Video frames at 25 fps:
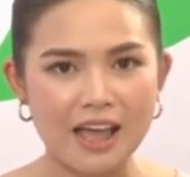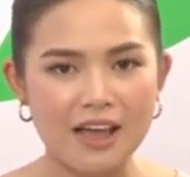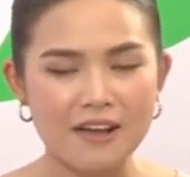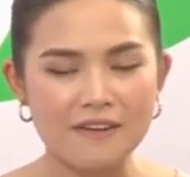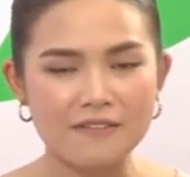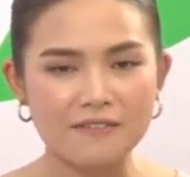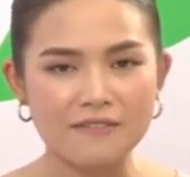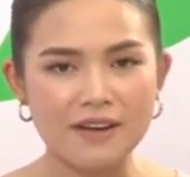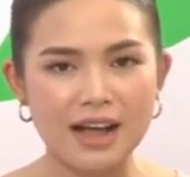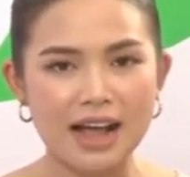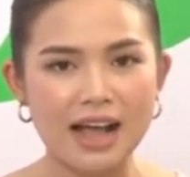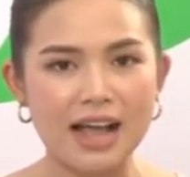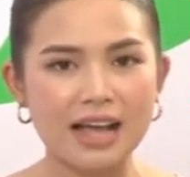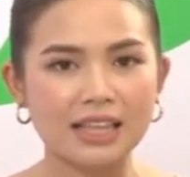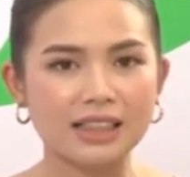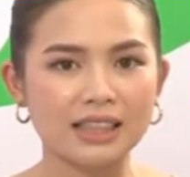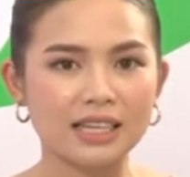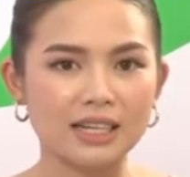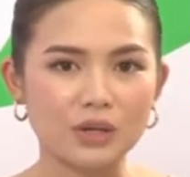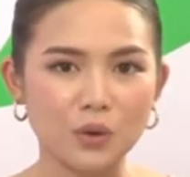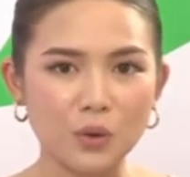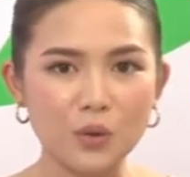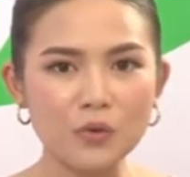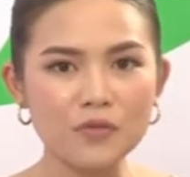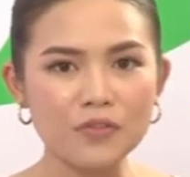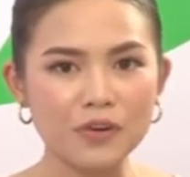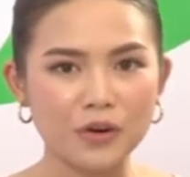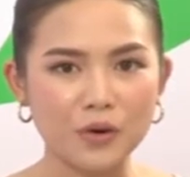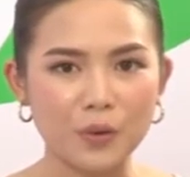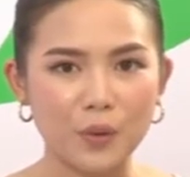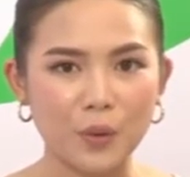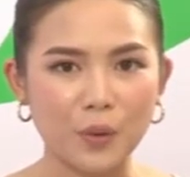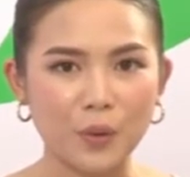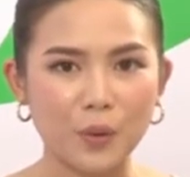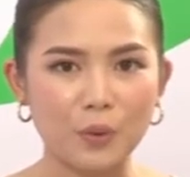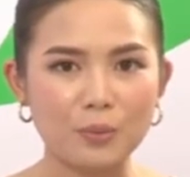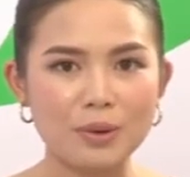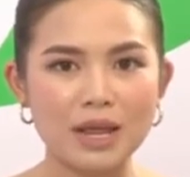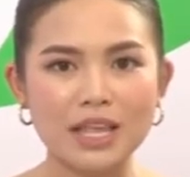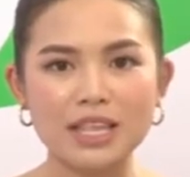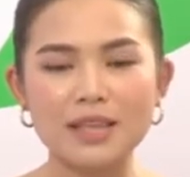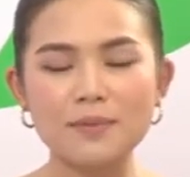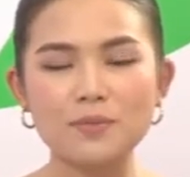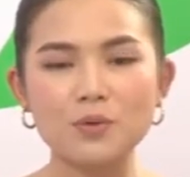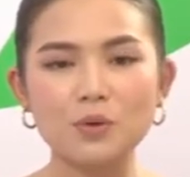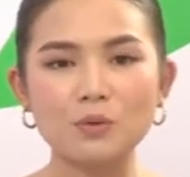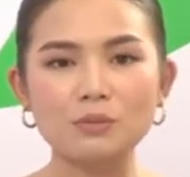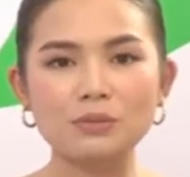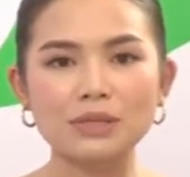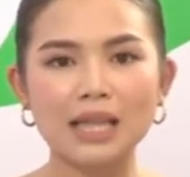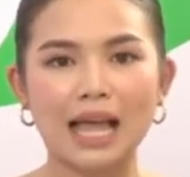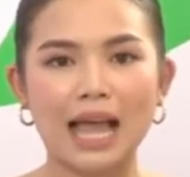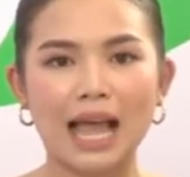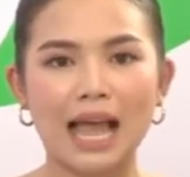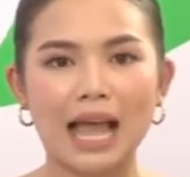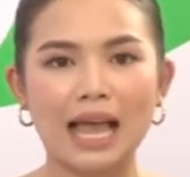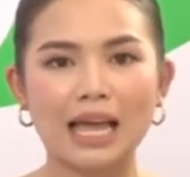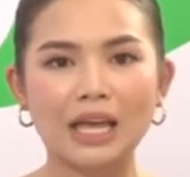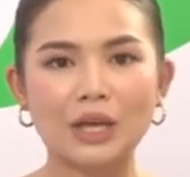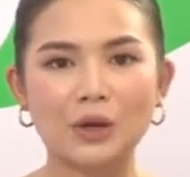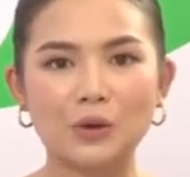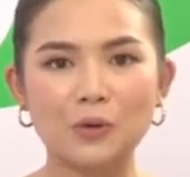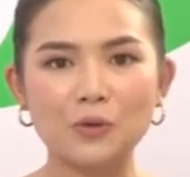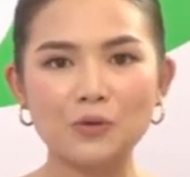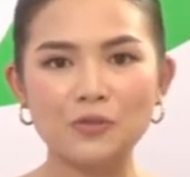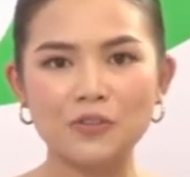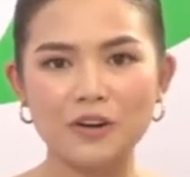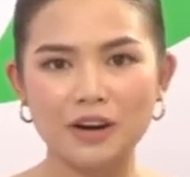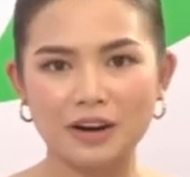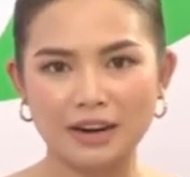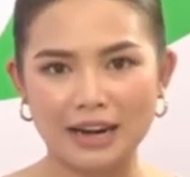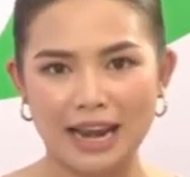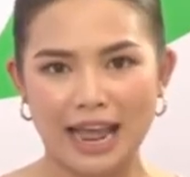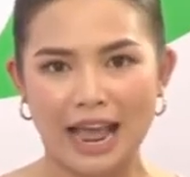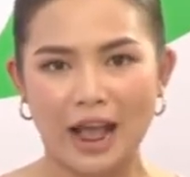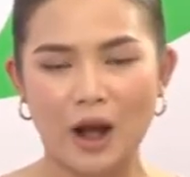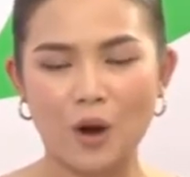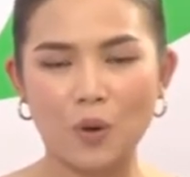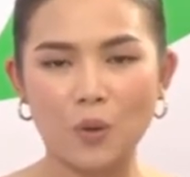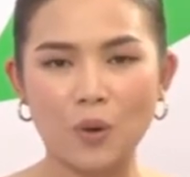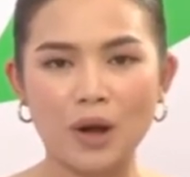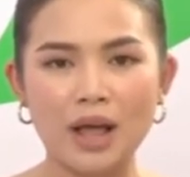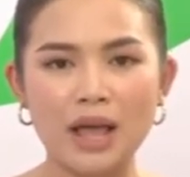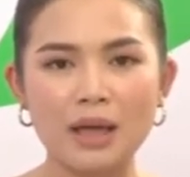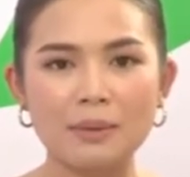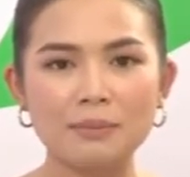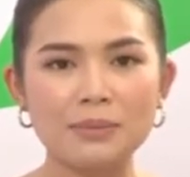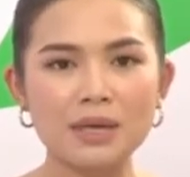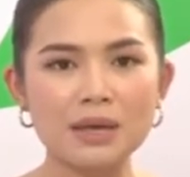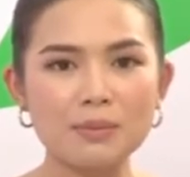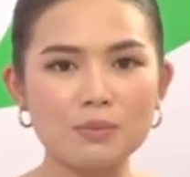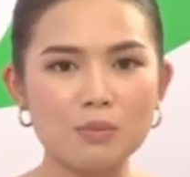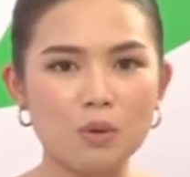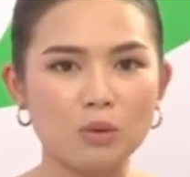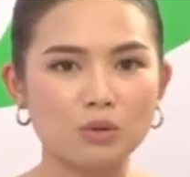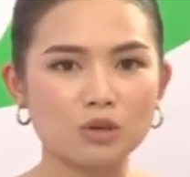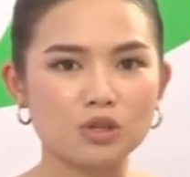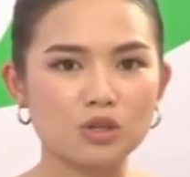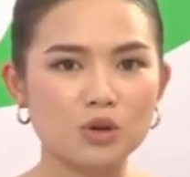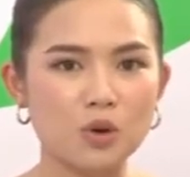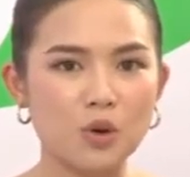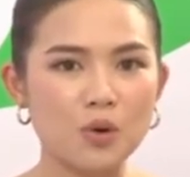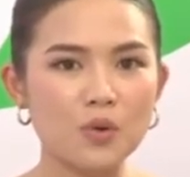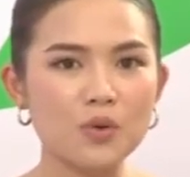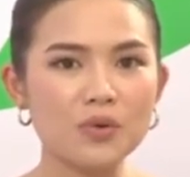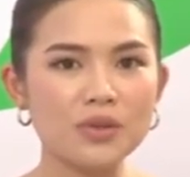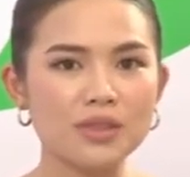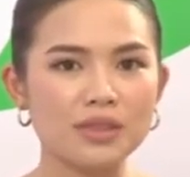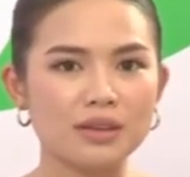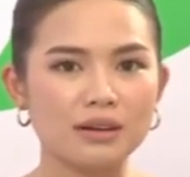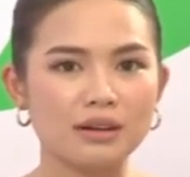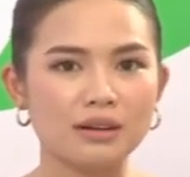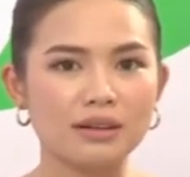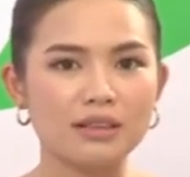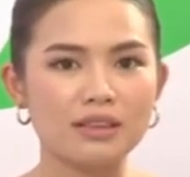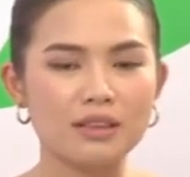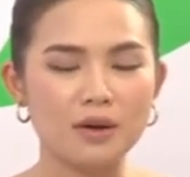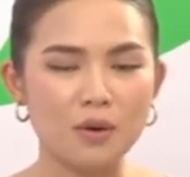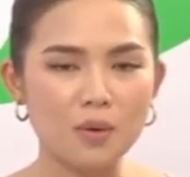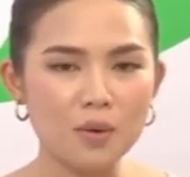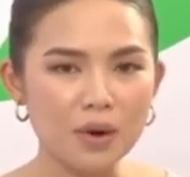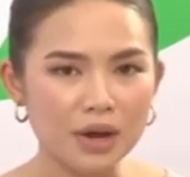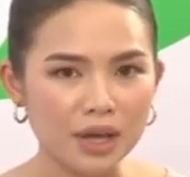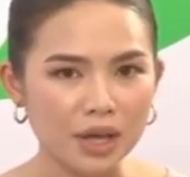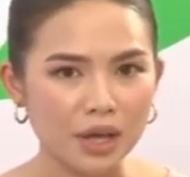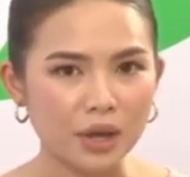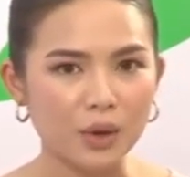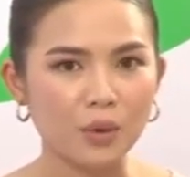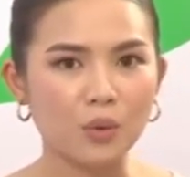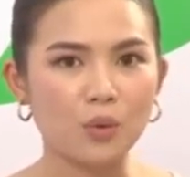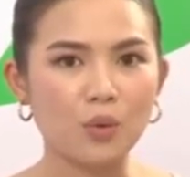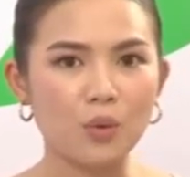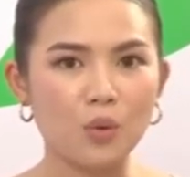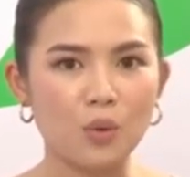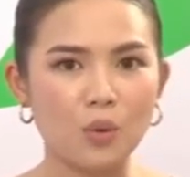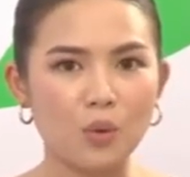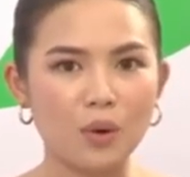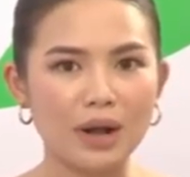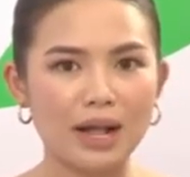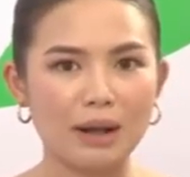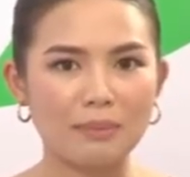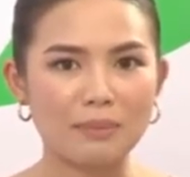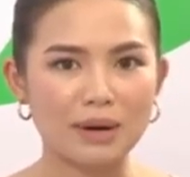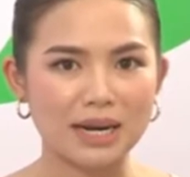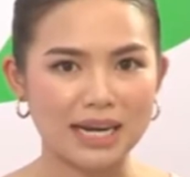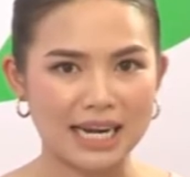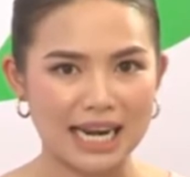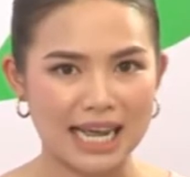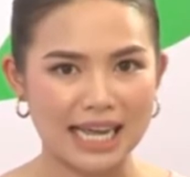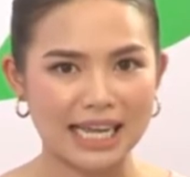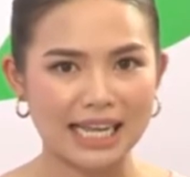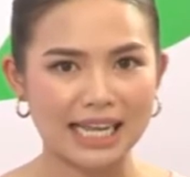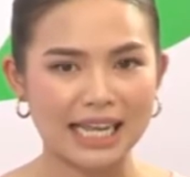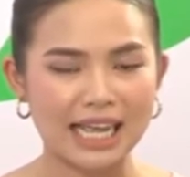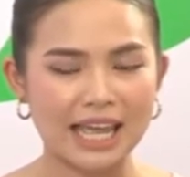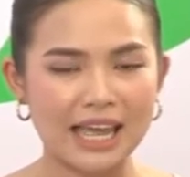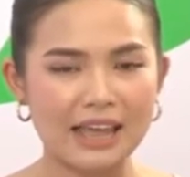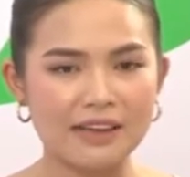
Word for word: Và tình huống vừa rồi cũng đã giúp chúng ta hiểu phần nào, biết một số những dấu hiệu của căn bệnh này.